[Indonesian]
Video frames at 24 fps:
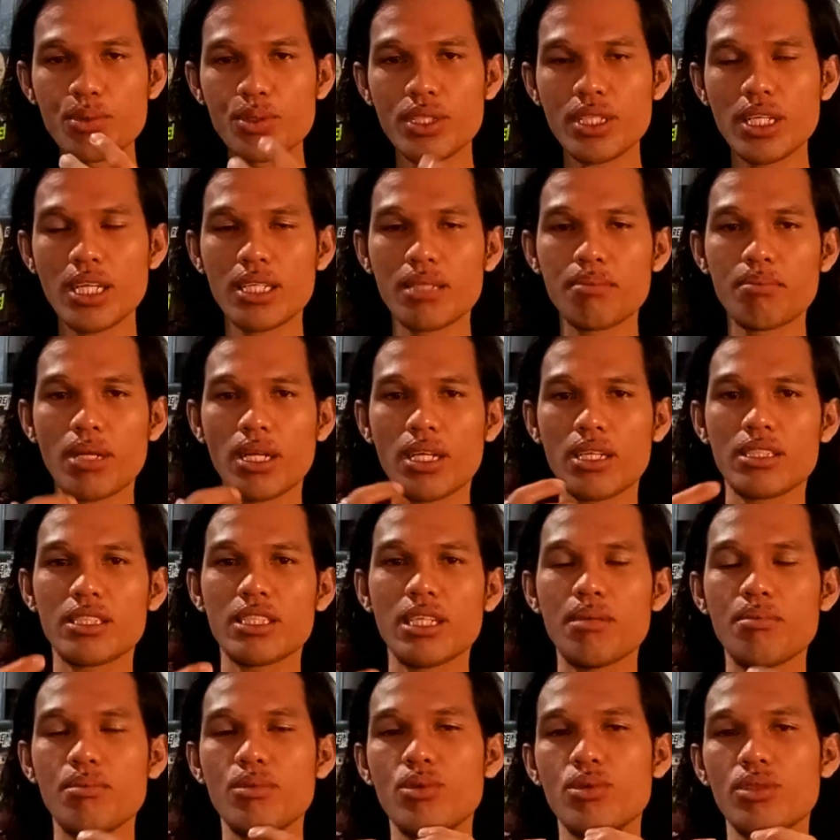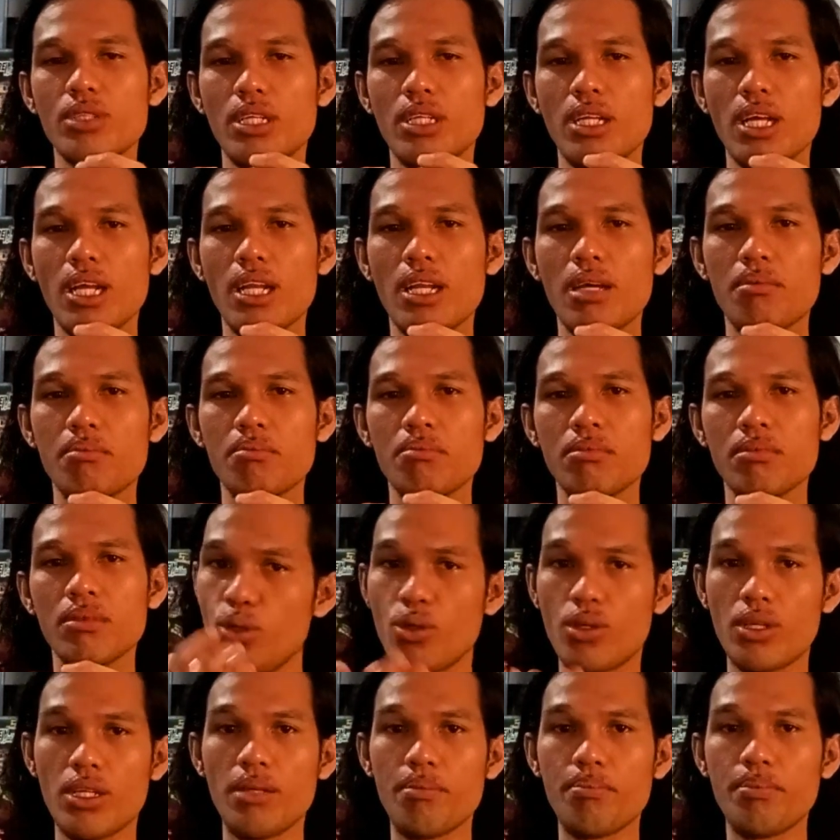kemudian berkecamuk di dalam
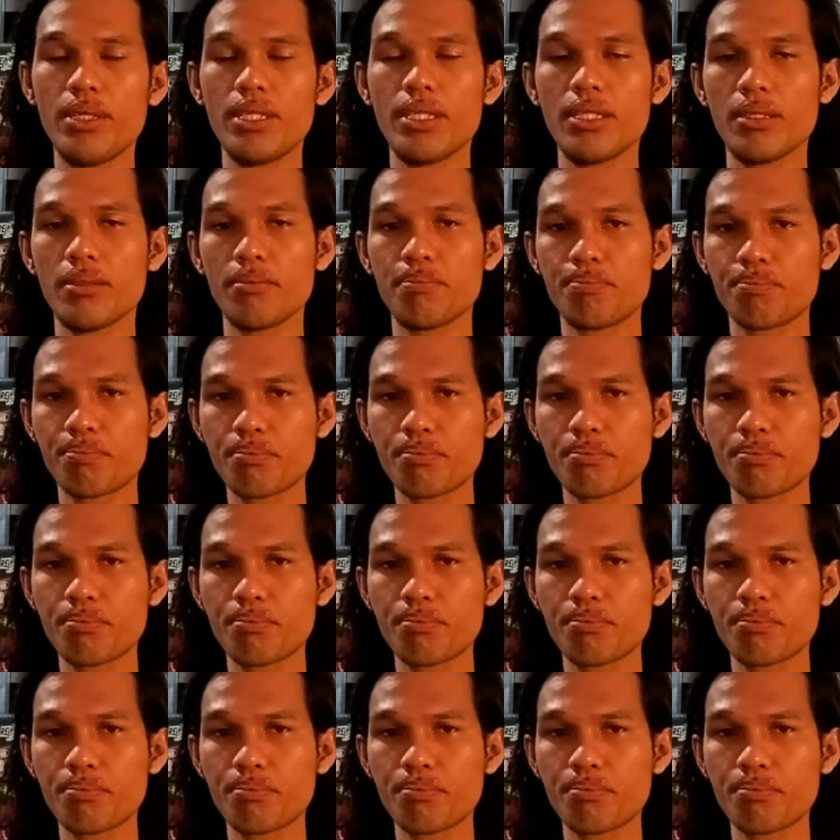video klip ini.